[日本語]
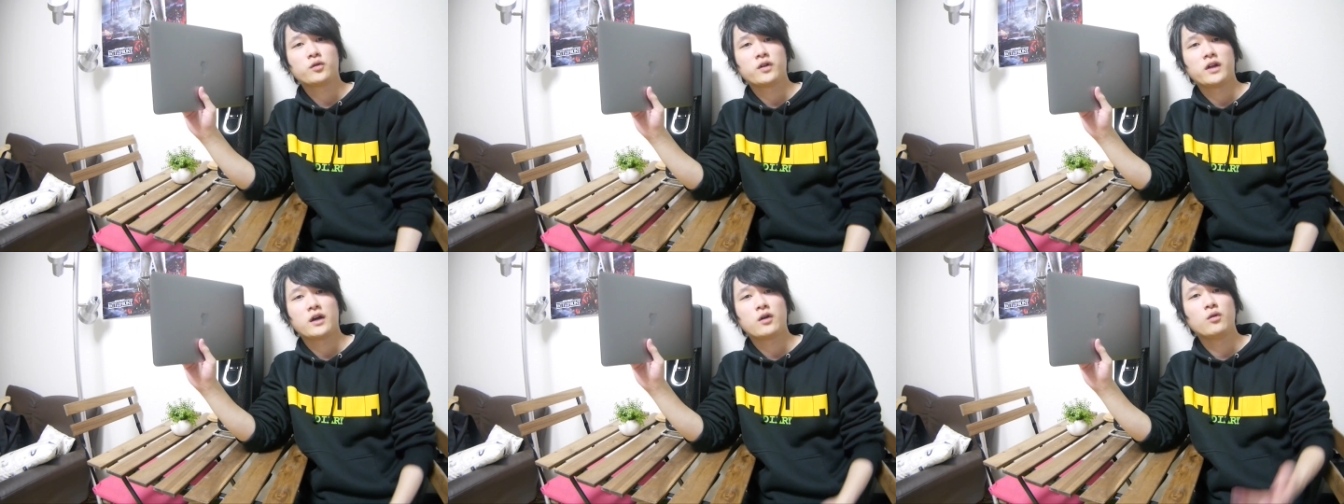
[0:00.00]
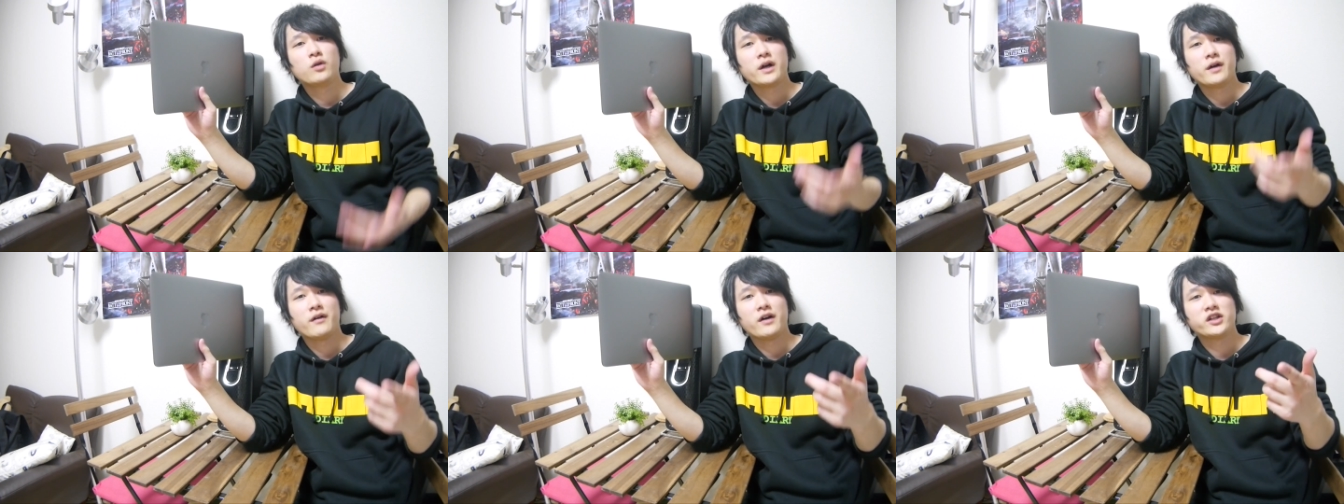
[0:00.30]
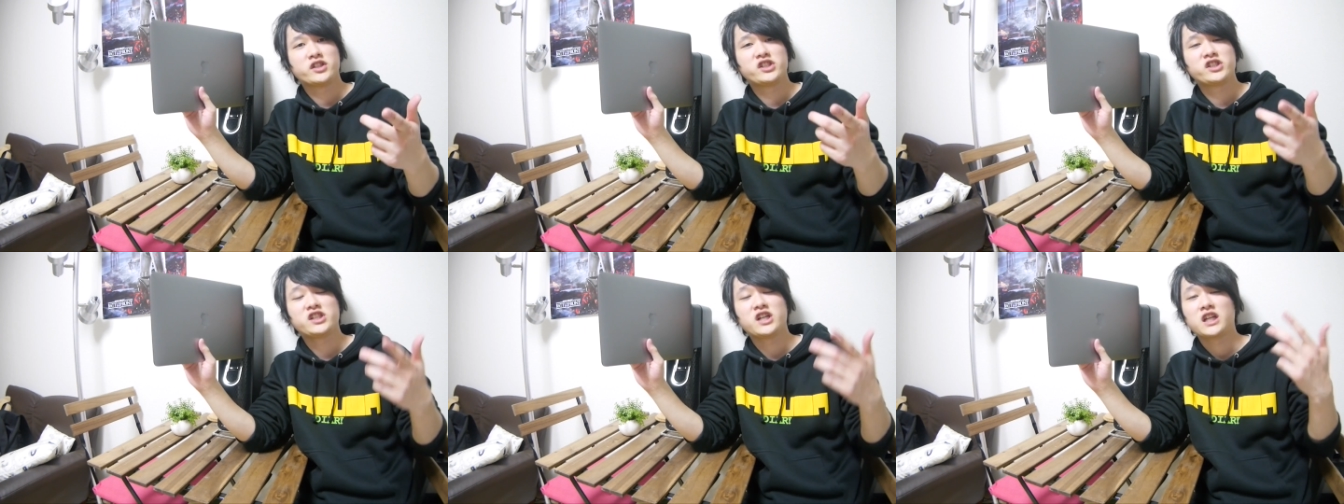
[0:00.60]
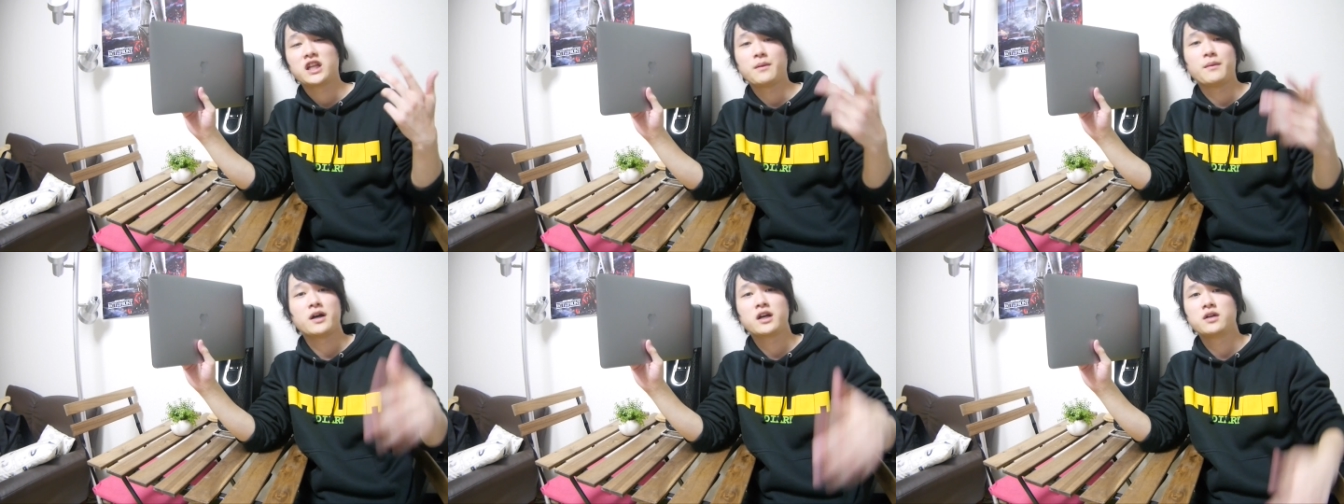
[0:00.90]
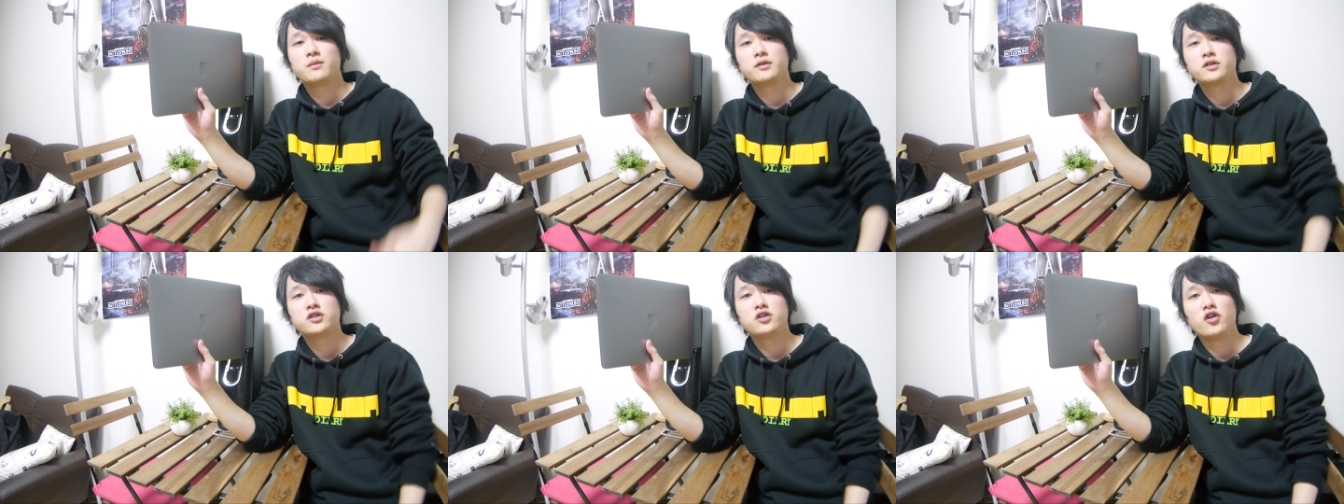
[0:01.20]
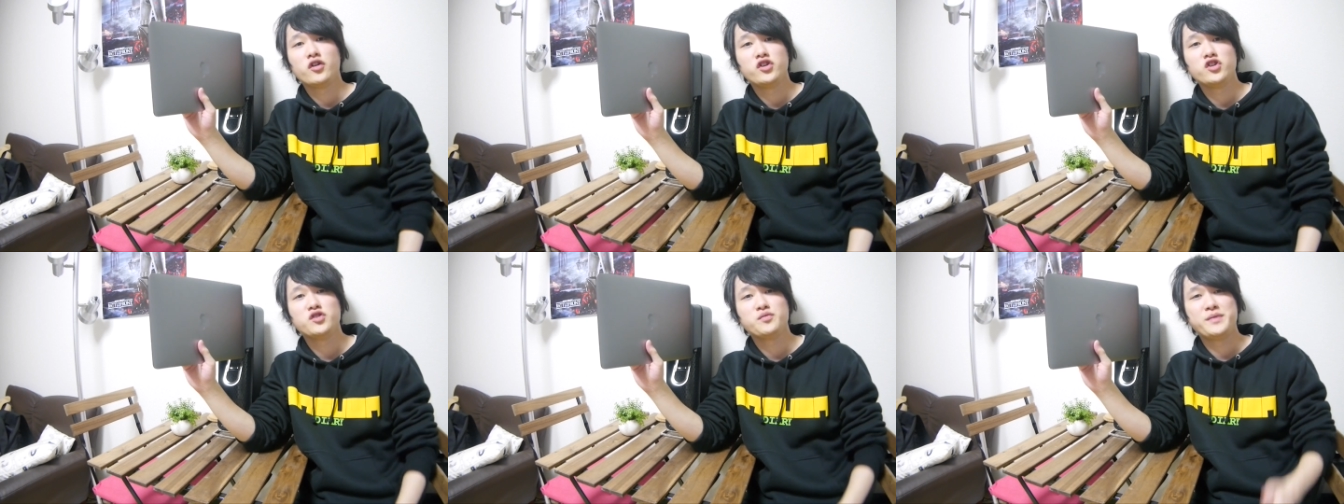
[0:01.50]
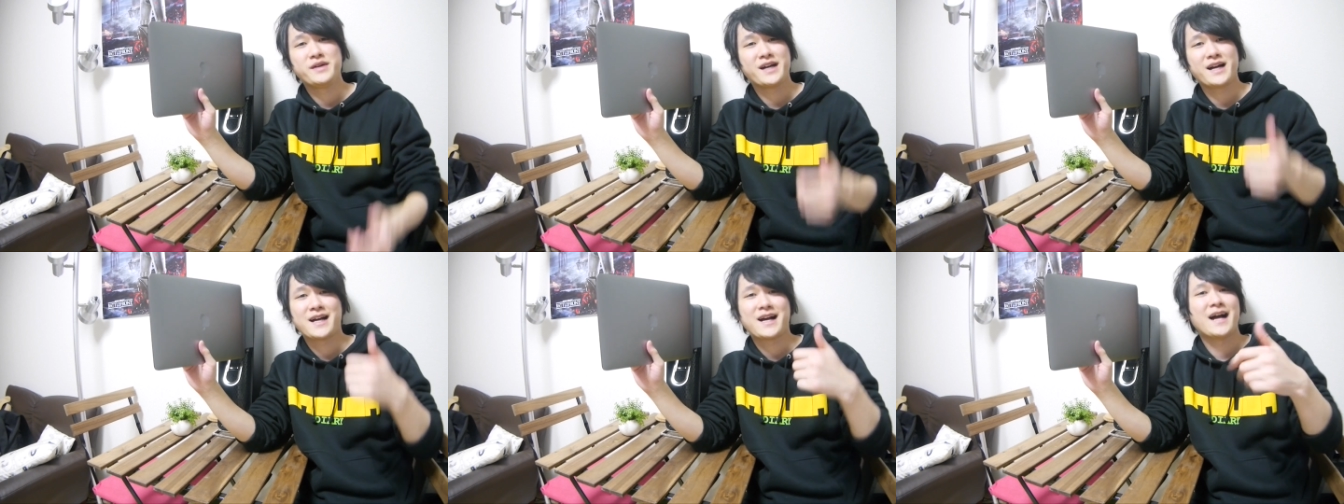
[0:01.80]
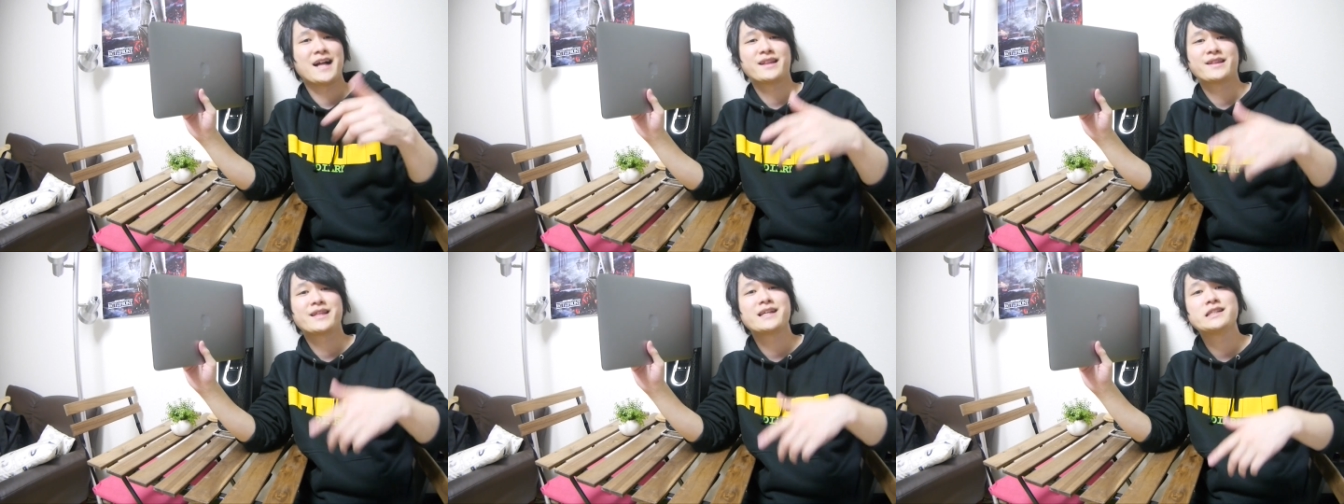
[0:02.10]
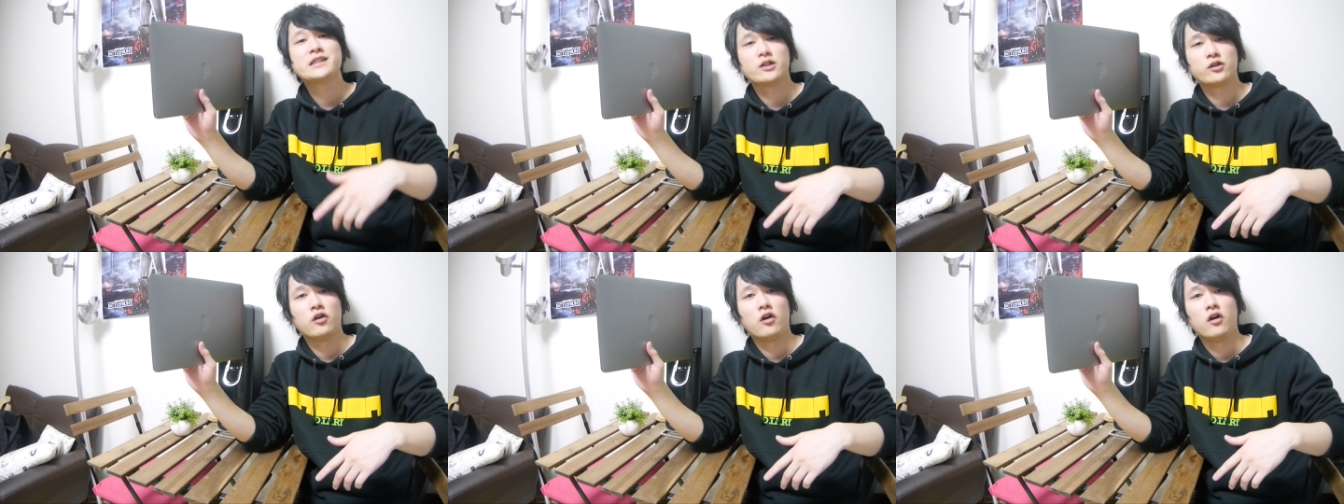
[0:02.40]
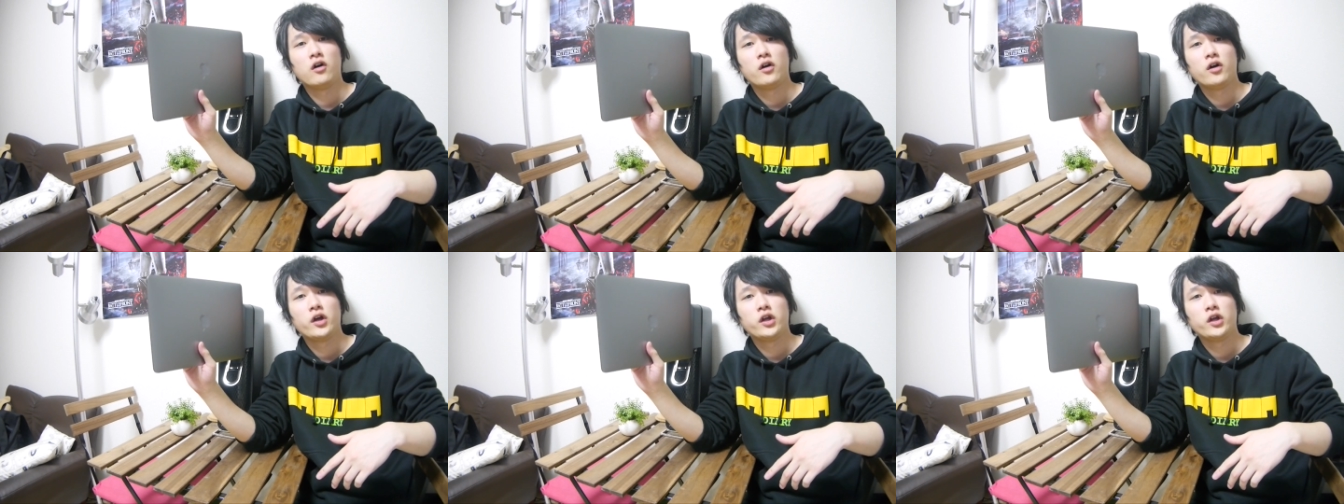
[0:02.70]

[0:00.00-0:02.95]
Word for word: いうことで今回は新型 MacBook を UP が買ったぜと